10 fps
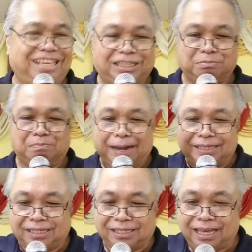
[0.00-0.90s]
his
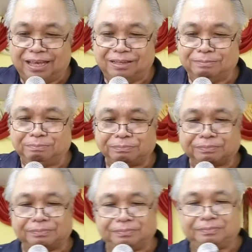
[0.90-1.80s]
blessing
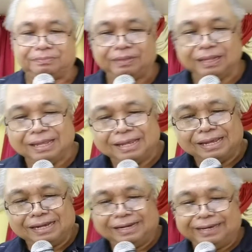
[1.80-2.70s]

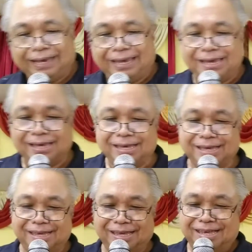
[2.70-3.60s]
okay
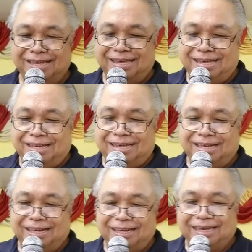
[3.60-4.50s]

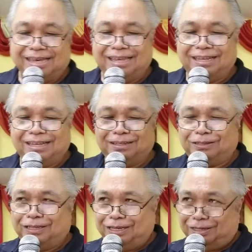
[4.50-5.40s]
okay
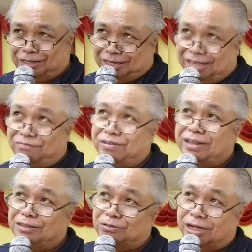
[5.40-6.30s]
is
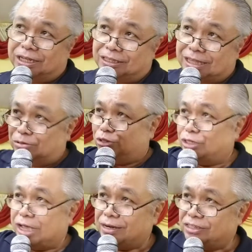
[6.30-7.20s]
given to a
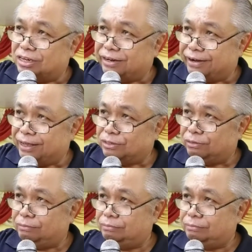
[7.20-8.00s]
thousand generation